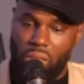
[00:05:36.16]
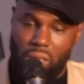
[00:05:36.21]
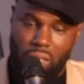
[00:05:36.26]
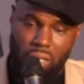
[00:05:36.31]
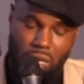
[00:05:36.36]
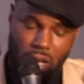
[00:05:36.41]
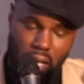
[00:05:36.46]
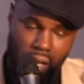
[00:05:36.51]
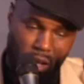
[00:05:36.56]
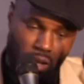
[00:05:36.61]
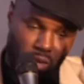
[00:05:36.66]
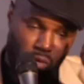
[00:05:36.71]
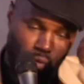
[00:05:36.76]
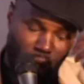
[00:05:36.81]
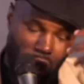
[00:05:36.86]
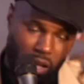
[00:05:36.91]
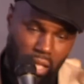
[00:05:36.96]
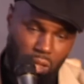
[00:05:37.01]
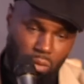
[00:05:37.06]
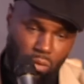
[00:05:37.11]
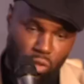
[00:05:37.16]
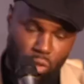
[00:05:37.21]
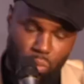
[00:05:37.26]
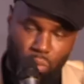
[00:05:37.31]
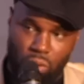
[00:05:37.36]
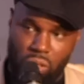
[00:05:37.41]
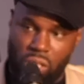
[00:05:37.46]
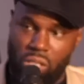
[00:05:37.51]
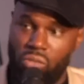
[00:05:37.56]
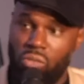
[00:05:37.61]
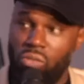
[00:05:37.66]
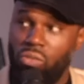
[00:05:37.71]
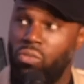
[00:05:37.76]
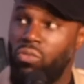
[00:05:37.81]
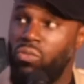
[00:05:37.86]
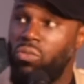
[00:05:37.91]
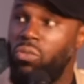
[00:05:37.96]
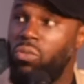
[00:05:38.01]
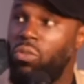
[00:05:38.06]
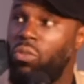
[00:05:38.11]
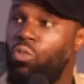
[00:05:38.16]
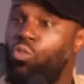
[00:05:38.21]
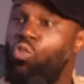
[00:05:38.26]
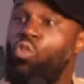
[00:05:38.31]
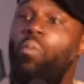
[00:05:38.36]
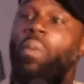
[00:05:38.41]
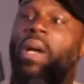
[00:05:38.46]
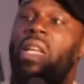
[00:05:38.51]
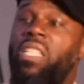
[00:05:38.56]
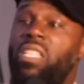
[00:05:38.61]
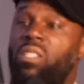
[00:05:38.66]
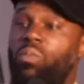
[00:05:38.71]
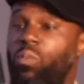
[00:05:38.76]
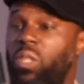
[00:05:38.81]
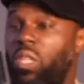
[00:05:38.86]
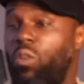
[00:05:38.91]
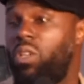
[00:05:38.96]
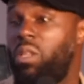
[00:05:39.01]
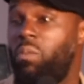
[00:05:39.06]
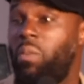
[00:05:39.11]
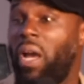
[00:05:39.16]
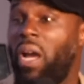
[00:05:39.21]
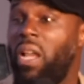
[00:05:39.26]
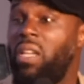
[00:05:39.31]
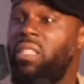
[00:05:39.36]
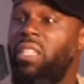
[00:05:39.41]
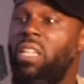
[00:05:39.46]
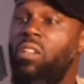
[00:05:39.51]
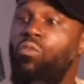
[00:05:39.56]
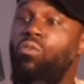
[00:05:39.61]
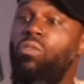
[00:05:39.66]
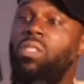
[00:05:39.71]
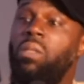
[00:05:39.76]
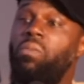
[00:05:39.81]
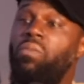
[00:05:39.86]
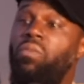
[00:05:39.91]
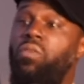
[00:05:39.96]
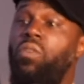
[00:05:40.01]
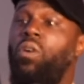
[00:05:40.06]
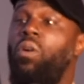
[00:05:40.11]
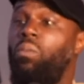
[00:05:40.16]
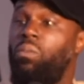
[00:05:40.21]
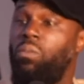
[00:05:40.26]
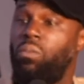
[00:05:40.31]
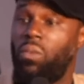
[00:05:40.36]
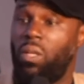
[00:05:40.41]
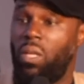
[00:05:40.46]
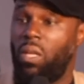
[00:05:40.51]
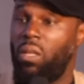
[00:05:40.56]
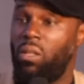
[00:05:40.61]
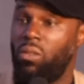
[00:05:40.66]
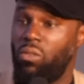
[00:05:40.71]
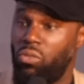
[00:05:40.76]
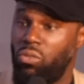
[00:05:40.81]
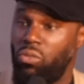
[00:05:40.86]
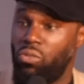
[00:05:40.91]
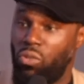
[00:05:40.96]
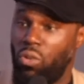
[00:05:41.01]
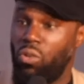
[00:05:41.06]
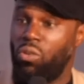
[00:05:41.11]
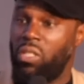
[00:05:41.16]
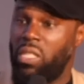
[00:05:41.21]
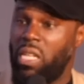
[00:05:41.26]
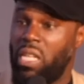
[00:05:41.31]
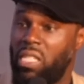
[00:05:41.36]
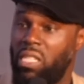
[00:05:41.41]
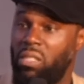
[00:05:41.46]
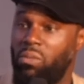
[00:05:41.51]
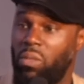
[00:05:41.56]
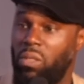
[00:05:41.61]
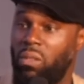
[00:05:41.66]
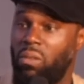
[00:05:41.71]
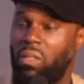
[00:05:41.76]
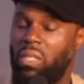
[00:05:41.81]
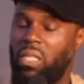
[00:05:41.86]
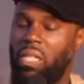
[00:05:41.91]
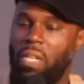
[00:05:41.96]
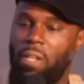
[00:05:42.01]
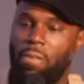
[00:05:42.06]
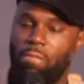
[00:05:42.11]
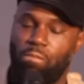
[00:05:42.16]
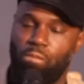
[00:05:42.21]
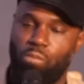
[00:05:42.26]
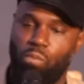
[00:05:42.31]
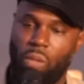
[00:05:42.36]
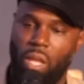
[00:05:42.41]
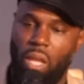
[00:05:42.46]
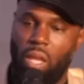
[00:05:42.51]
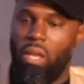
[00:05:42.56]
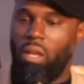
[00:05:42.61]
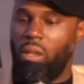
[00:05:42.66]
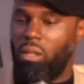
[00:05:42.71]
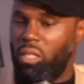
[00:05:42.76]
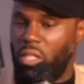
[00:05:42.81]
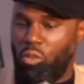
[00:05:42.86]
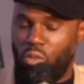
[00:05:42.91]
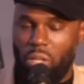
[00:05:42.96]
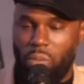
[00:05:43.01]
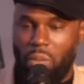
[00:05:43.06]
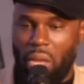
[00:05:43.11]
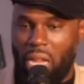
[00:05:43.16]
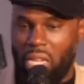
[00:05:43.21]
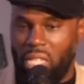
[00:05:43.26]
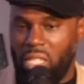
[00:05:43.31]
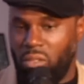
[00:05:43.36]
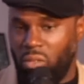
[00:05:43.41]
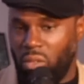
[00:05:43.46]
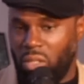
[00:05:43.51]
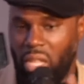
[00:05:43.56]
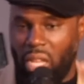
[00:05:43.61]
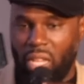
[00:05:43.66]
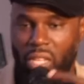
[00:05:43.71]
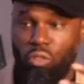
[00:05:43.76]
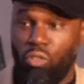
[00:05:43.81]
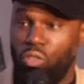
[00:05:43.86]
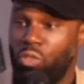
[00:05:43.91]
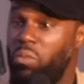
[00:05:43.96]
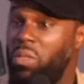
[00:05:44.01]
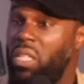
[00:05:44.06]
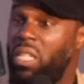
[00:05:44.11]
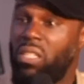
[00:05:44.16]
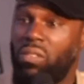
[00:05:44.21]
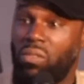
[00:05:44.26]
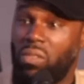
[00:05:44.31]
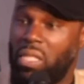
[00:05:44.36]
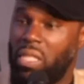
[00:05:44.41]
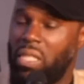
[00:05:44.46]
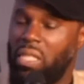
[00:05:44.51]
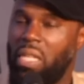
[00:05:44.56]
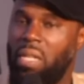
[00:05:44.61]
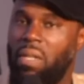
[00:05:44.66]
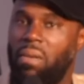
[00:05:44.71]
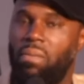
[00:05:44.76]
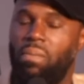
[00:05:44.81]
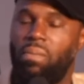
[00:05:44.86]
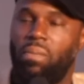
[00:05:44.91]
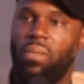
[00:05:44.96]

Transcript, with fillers: qui est noyée dans ce processus du globalisme néolibéral, qui est l'ultime forme du colonialisme en tant que tel. Néolibéralisme sur le terrain économique et sociétal.